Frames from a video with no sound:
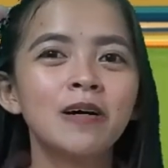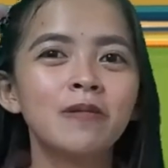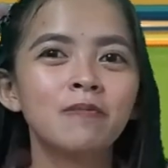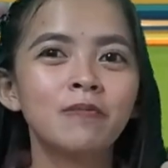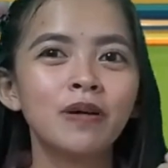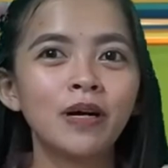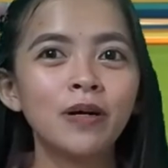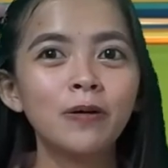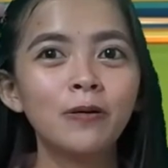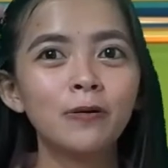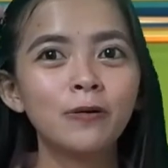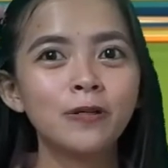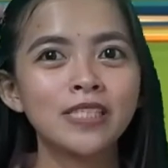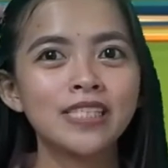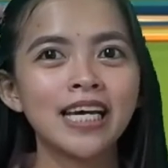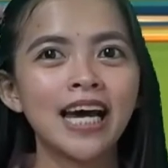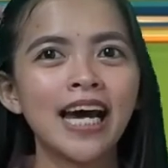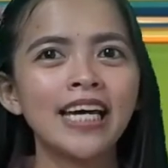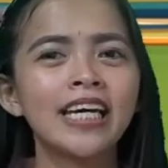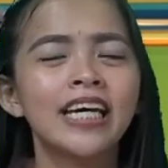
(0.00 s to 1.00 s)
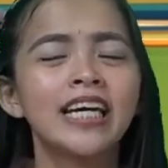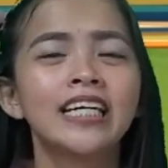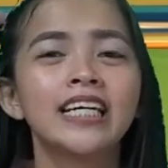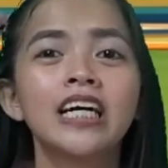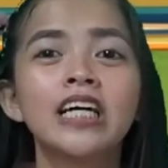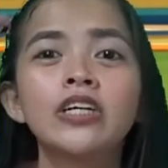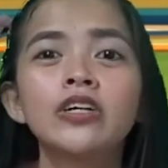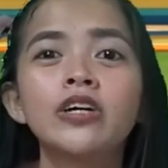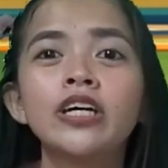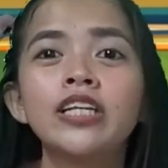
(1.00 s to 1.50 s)
Mahusay.
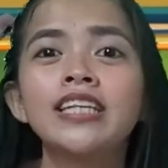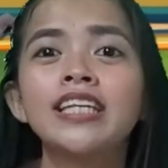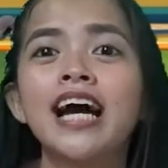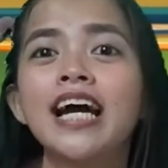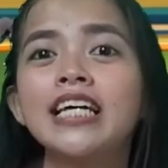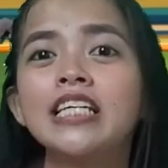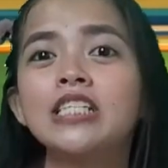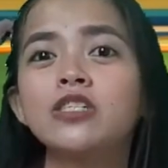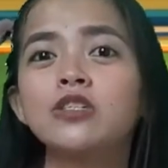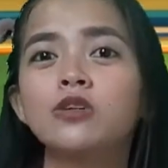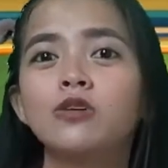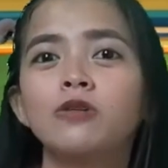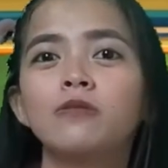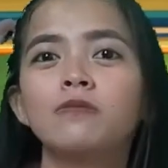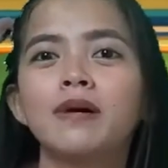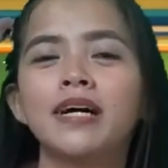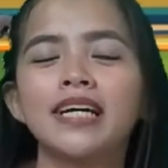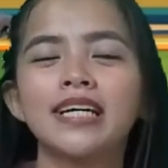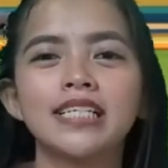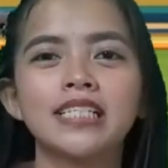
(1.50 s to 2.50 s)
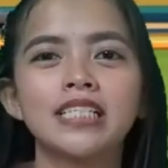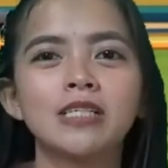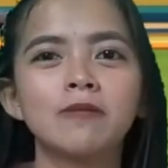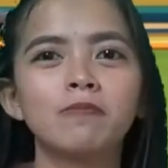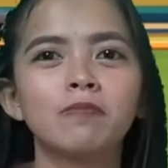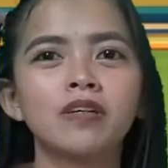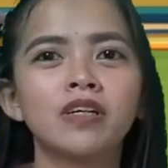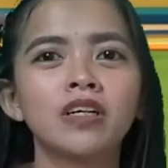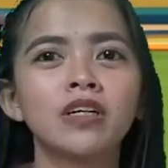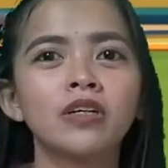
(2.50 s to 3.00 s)
Ngayon, nais kong
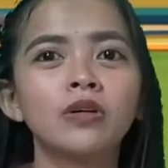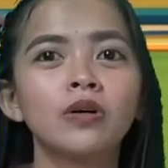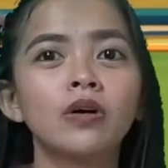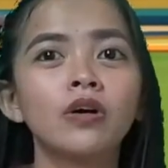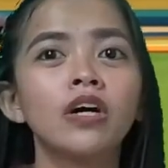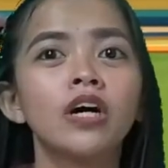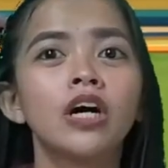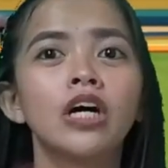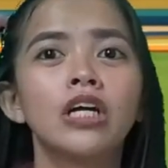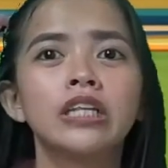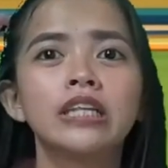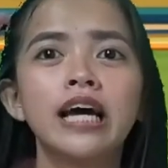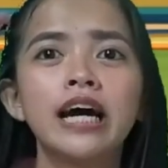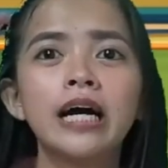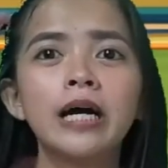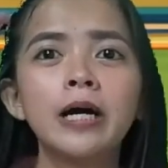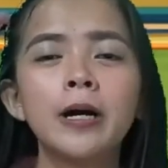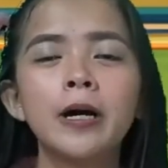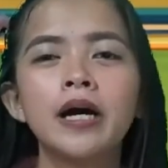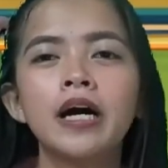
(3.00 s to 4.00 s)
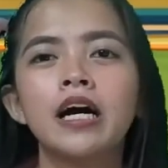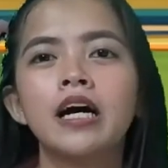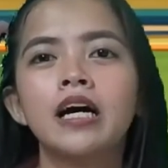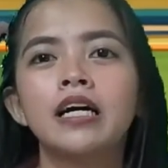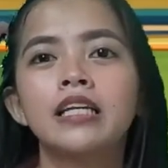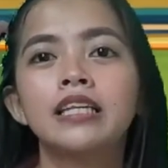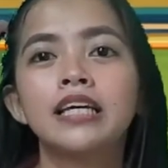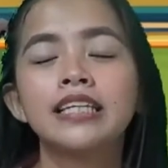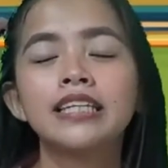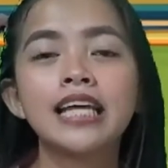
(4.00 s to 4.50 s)
mag-isip kayo ng
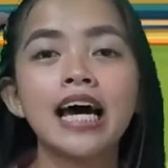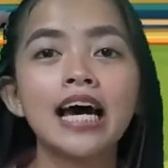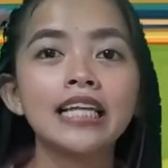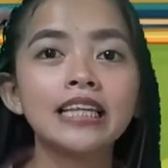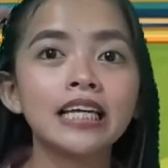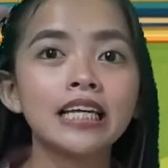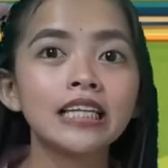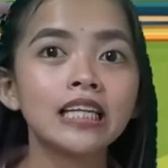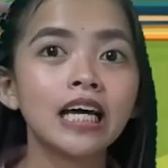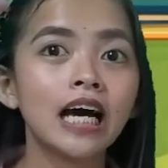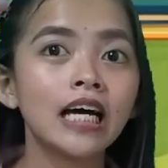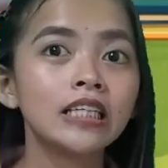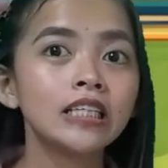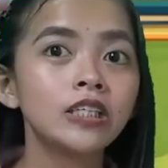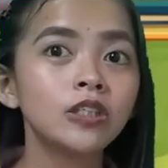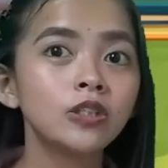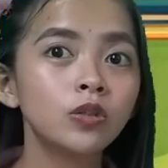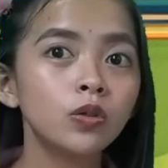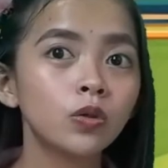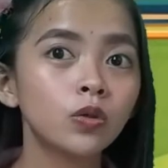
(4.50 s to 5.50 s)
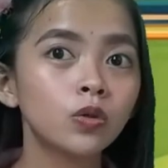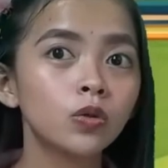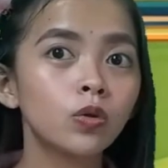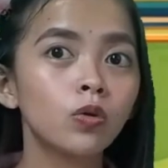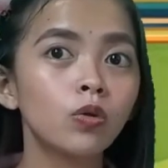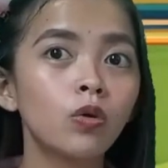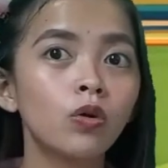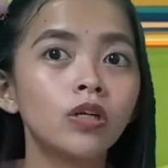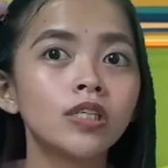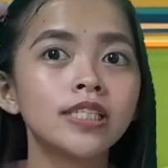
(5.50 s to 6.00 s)
natatandaan ninyo
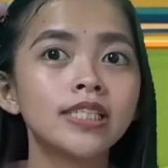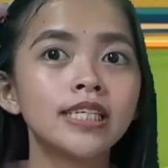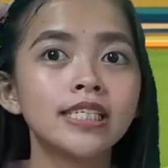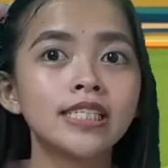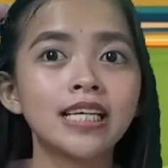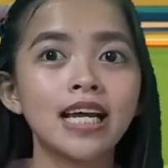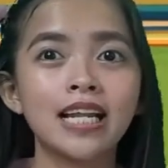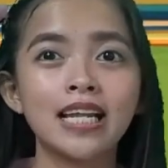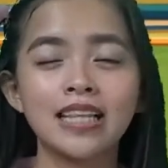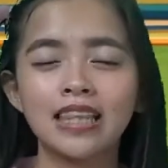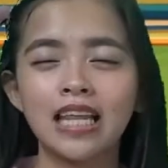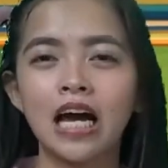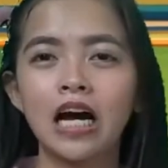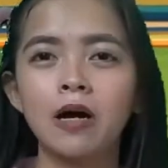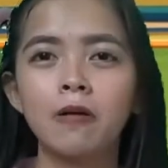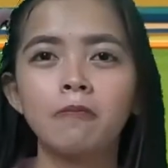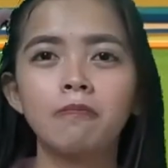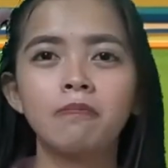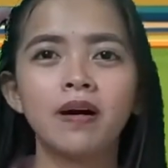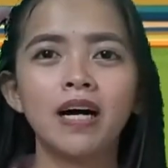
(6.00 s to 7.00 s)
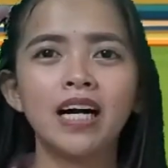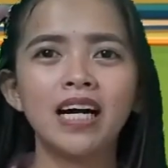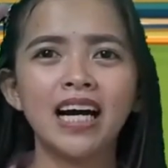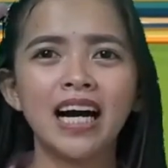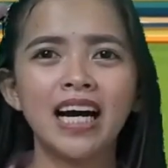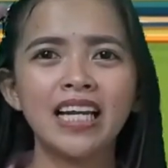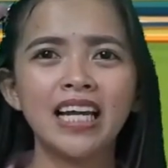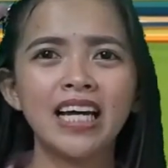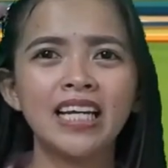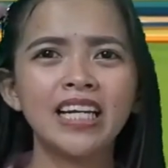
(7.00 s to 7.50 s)
tungkol sa salitang
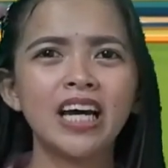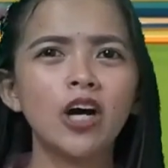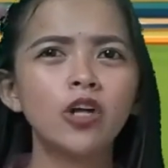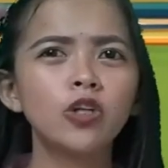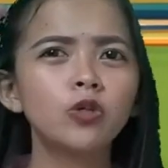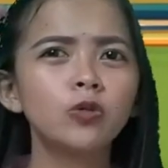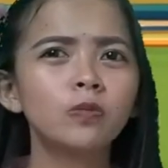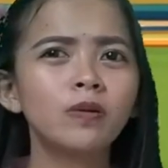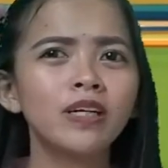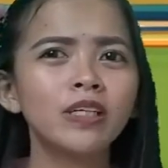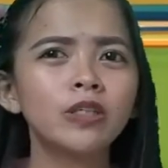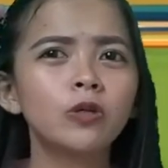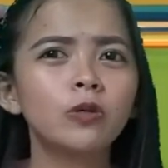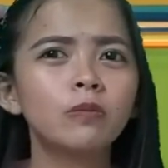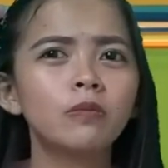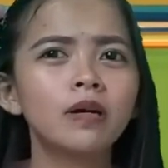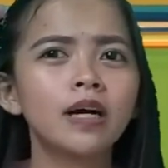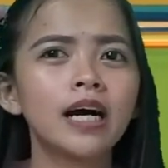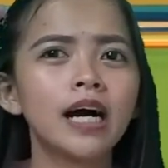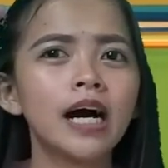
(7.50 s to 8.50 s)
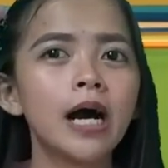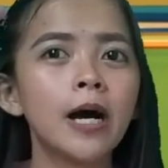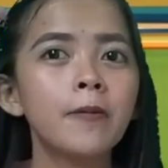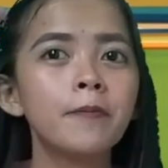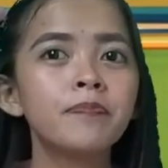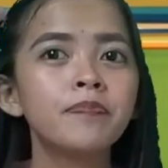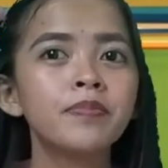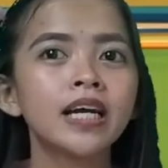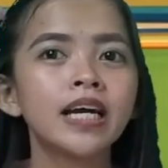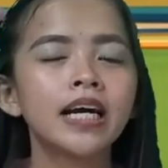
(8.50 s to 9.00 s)
pangalan. Ano ba yung mga
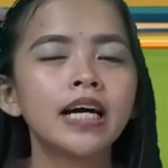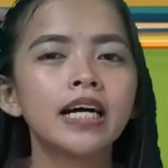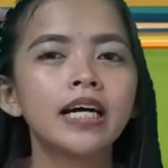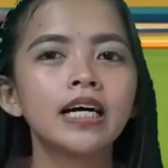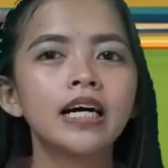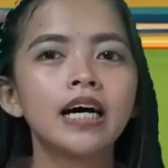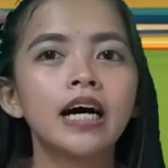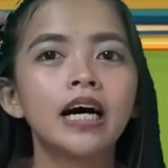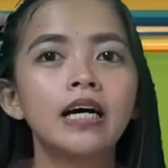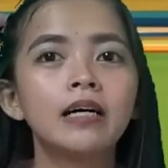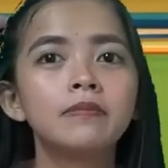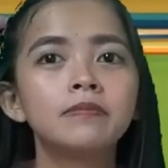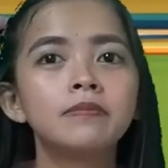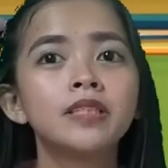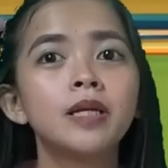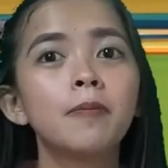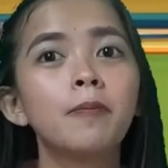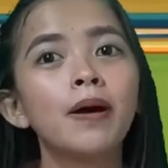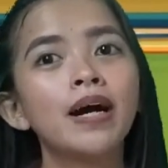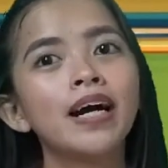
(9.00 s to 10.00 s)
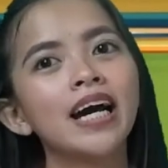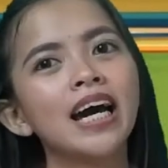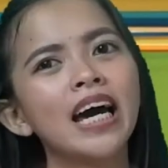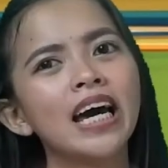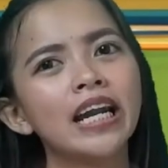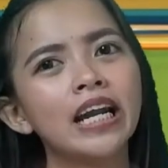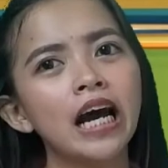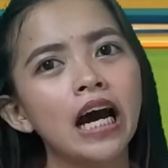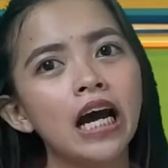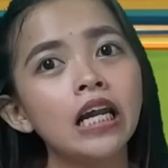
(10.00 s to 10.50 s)
uh,
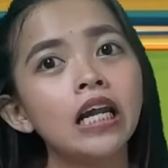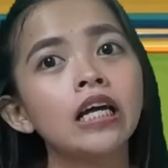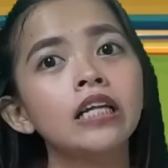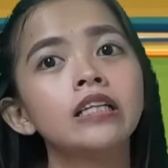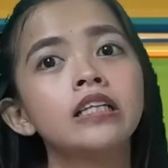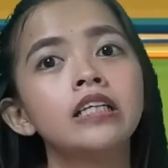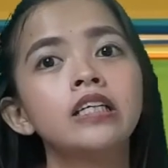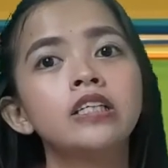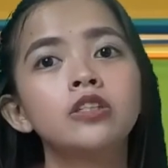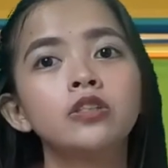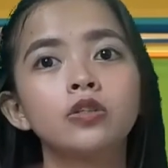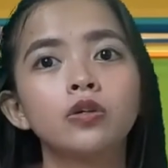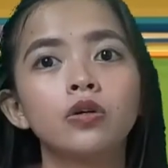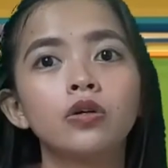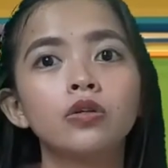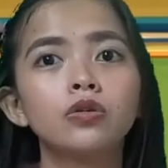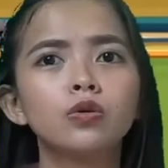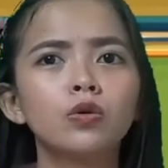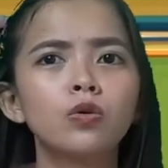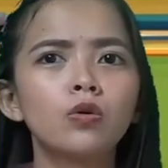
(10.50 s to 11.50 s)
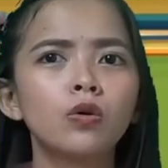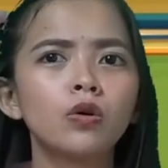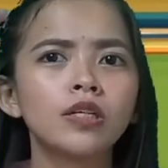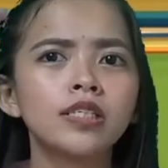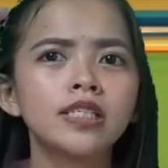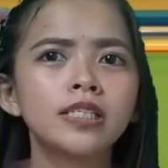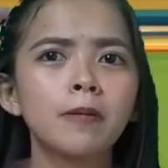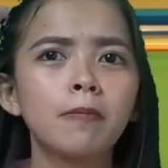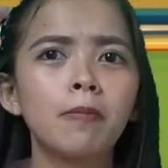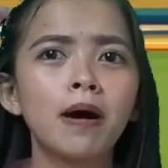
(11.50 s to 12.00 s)
napag-aralan ninyo tungkol
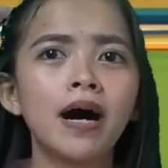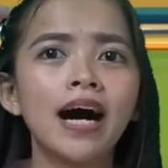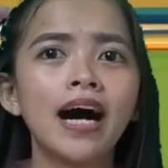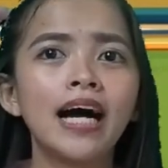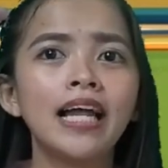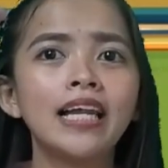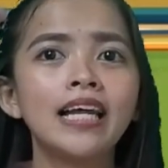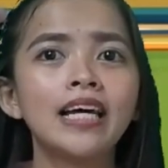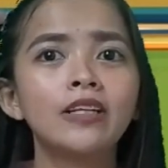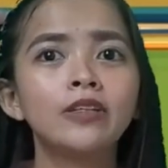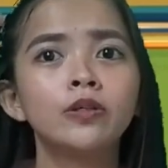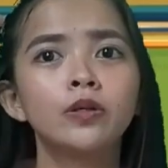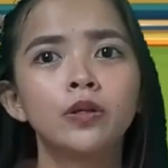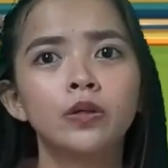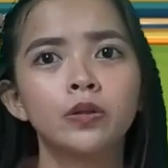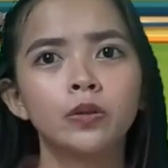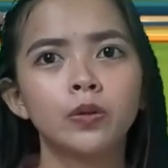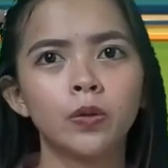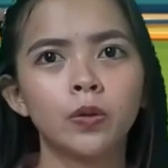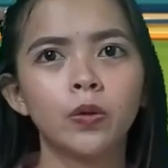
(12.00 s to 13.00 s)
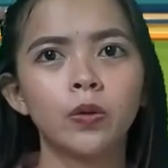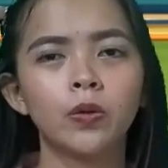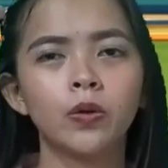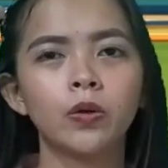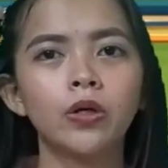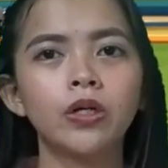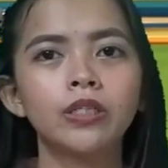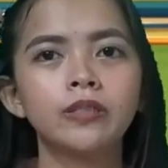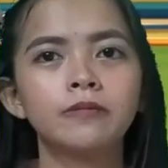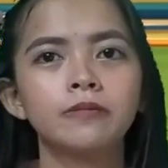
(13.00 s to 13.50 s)
sa pangalan
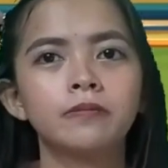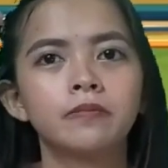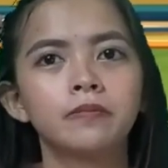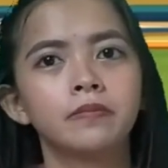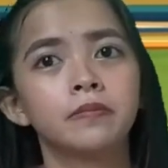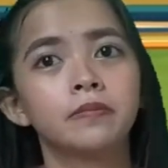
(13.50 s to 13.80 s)
noon?